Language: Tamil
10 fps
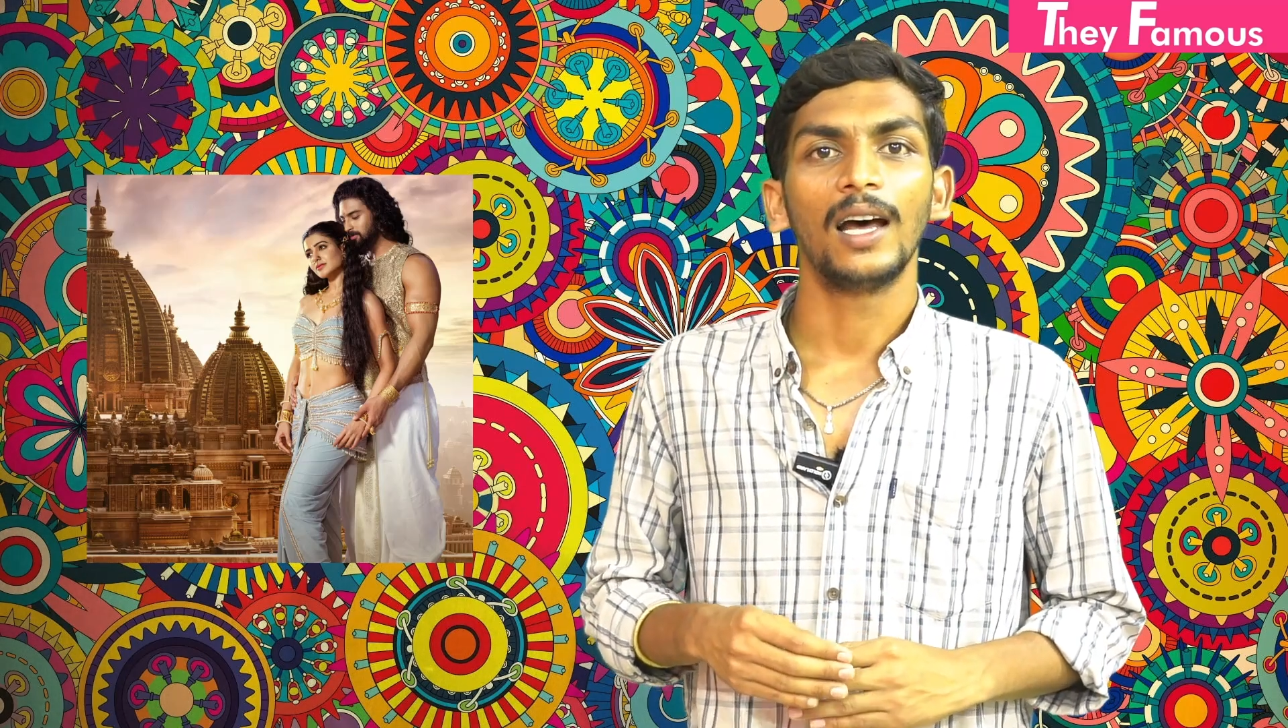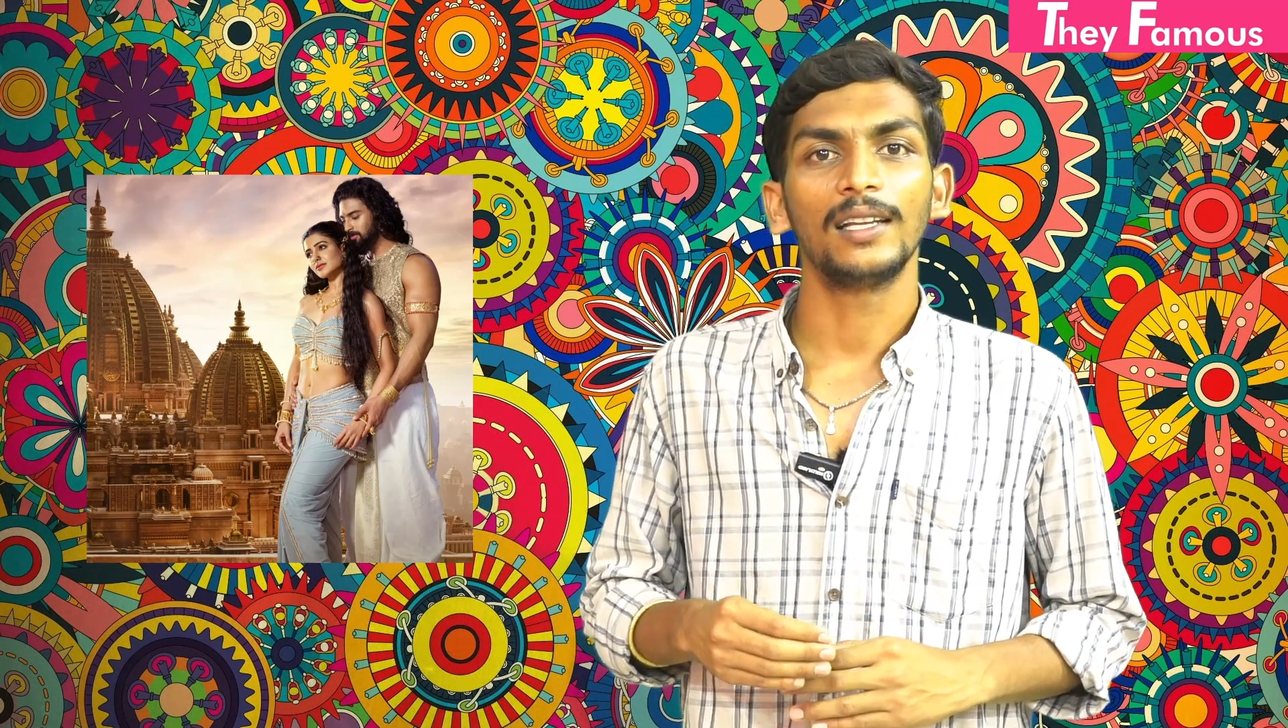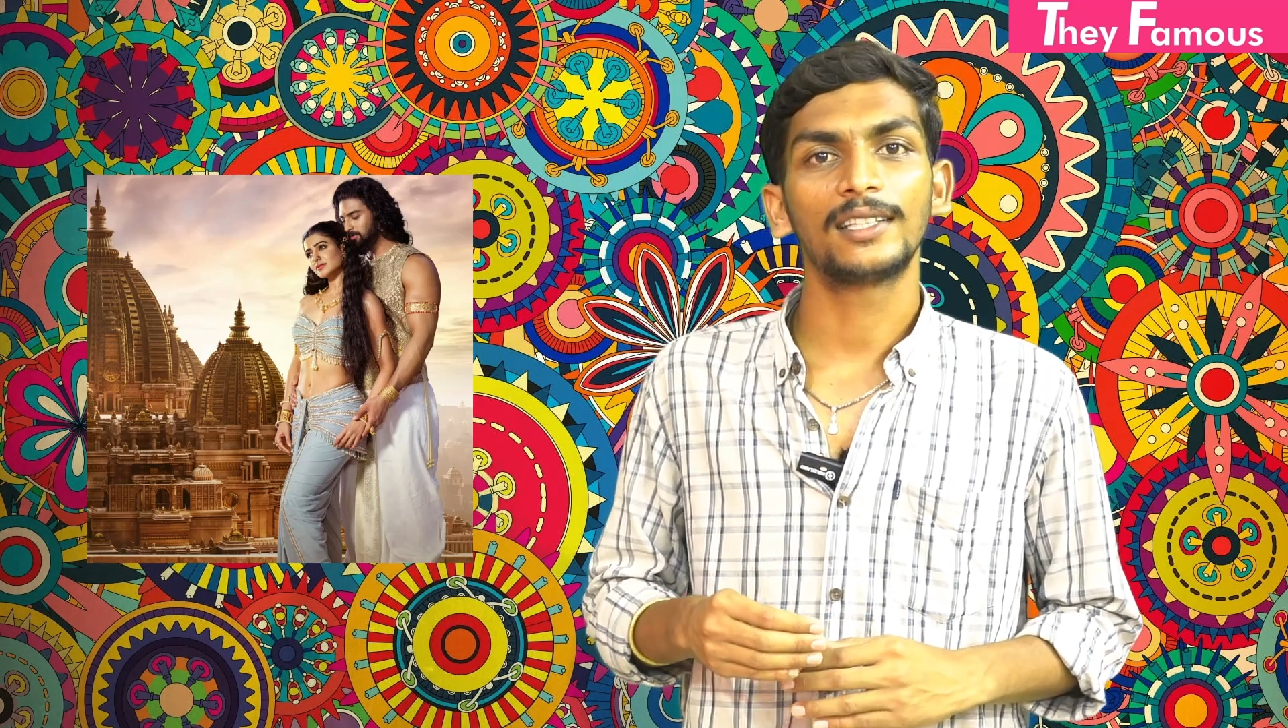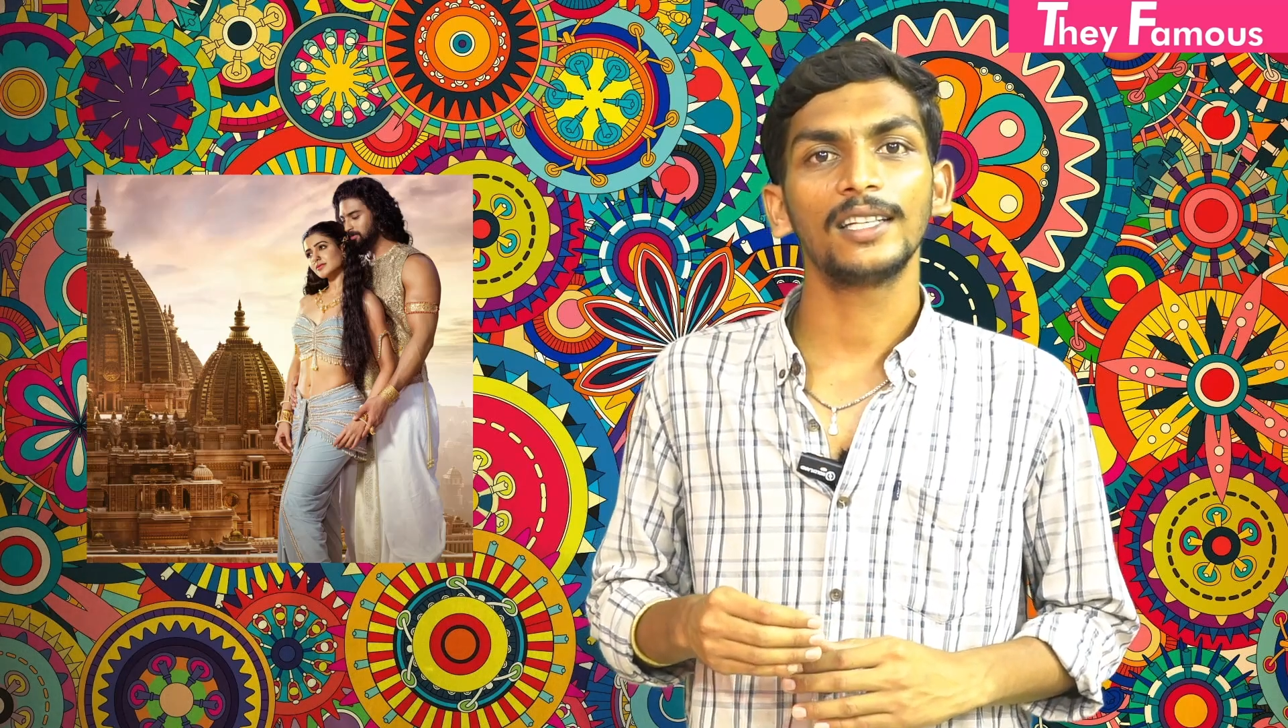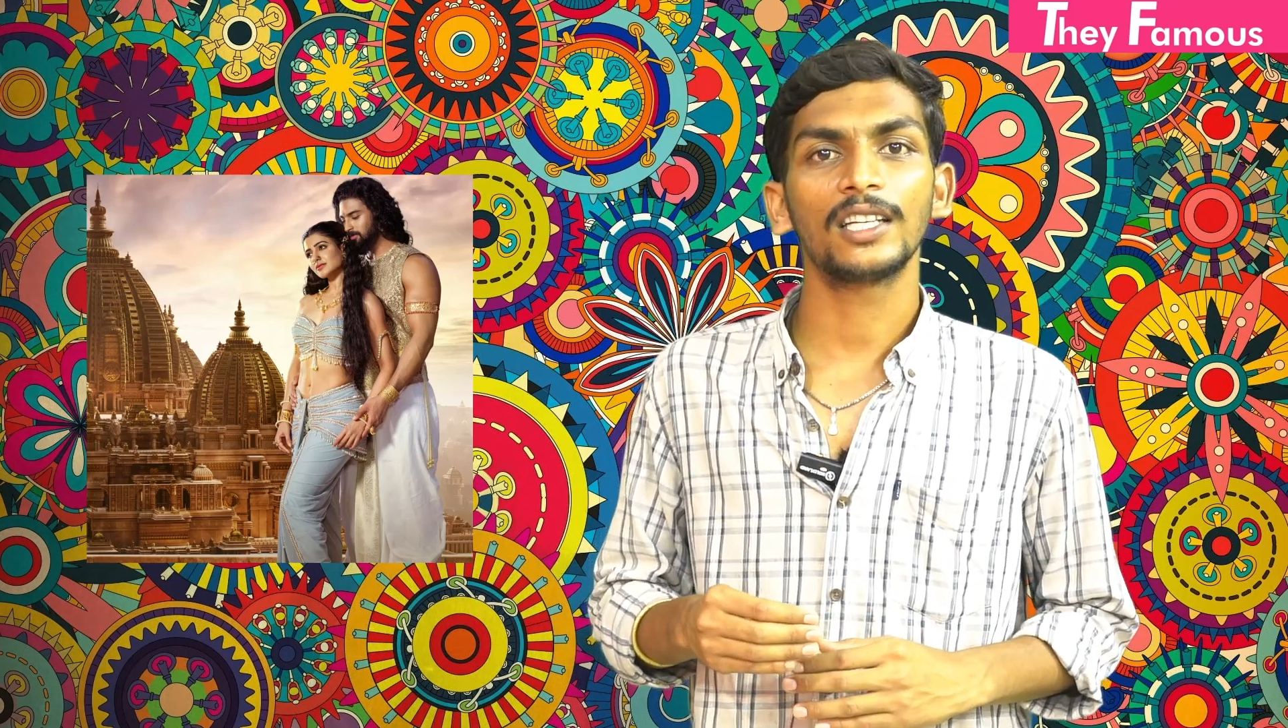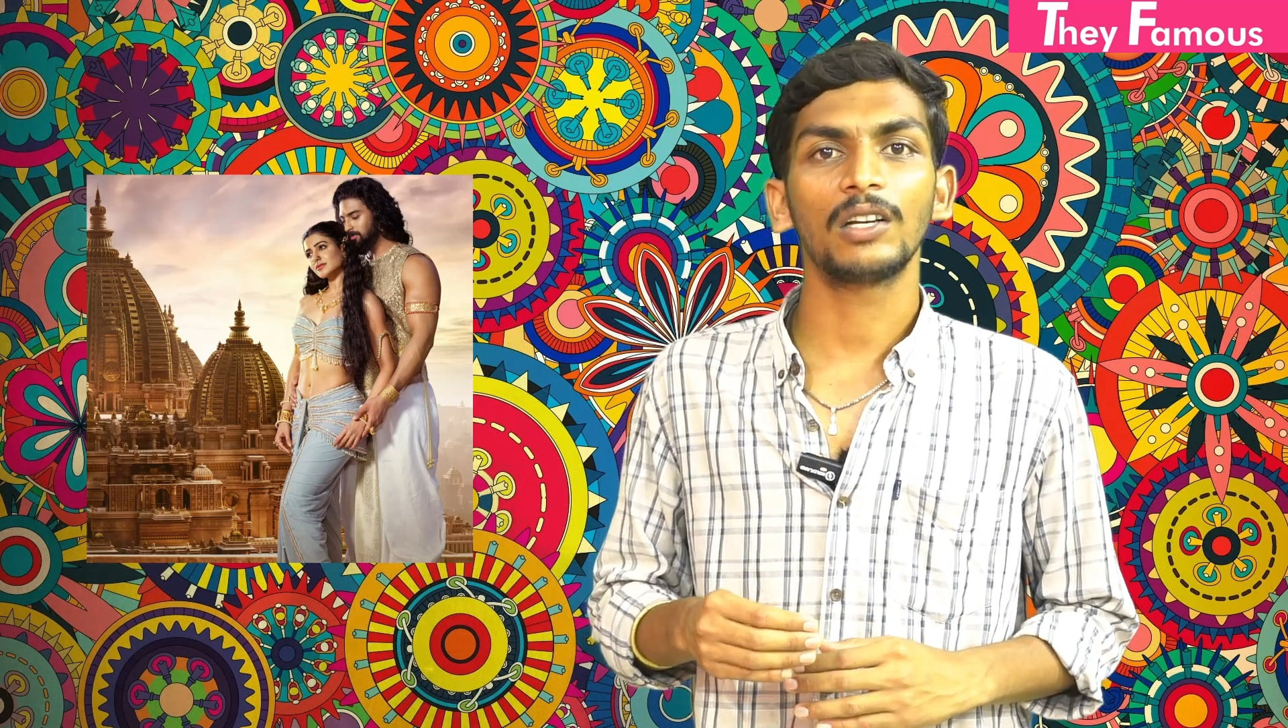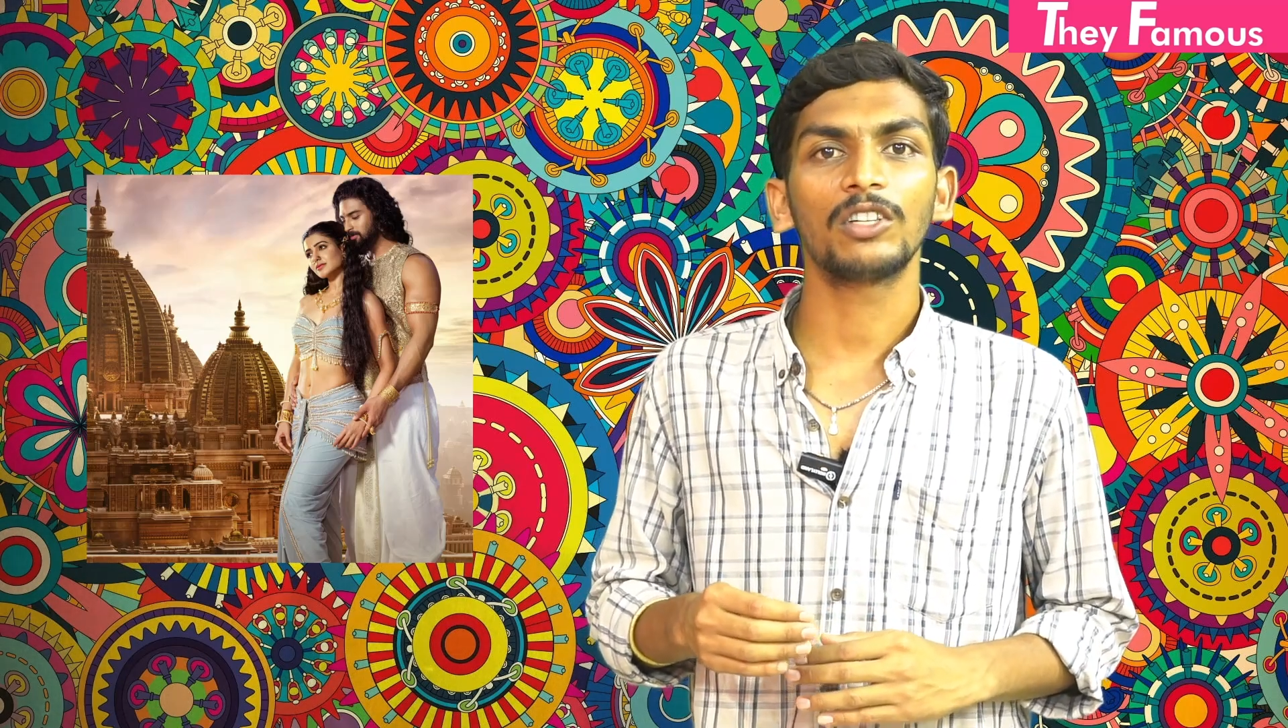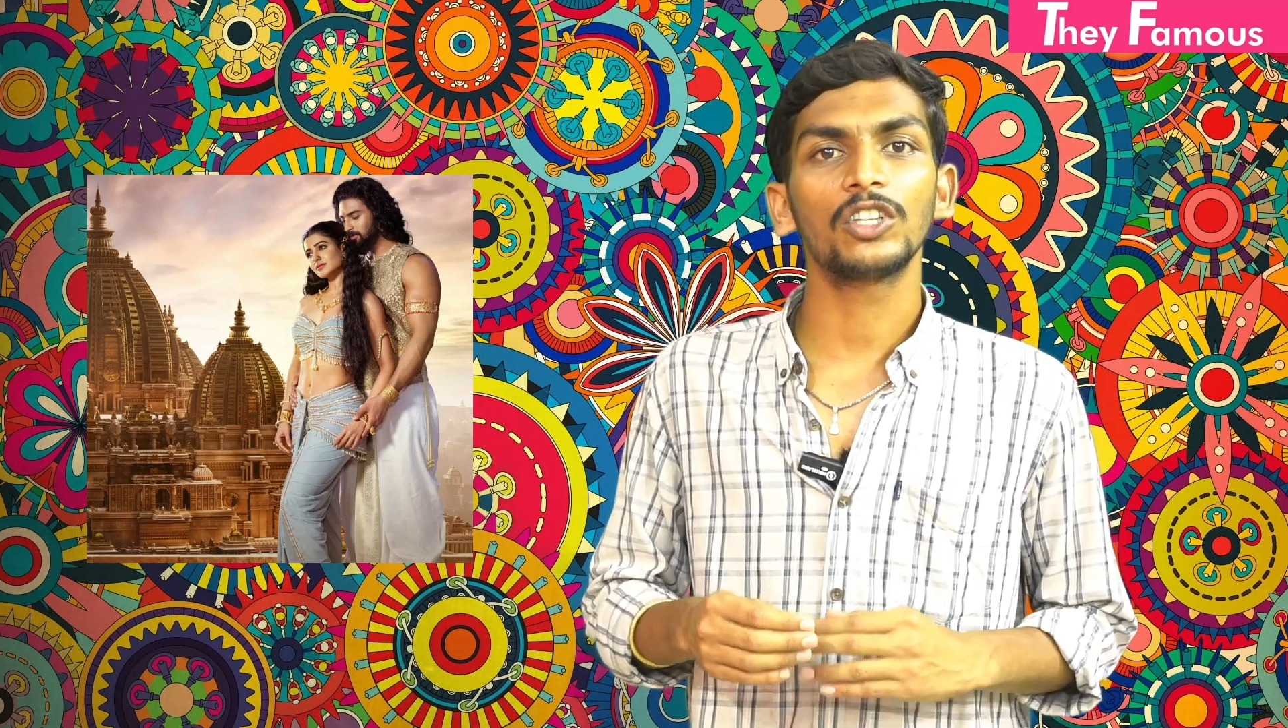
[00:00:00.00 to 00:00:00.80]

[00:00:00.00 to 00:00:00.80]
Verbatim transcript: அதில் சின்ன சின்ன